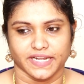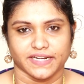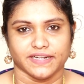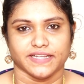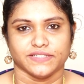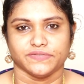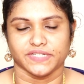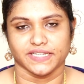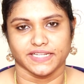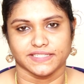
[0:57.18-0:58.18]
டென் டேஸ்
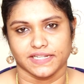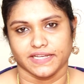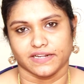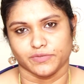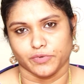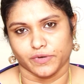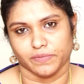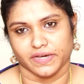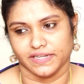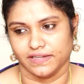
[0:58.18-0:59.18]
ஃபிஃப்டீன் டேஸில் இறந்து போகிற
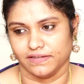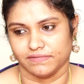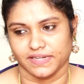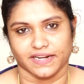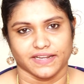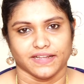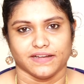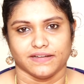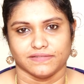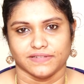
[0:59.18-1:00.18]
மாதிரி நிறையா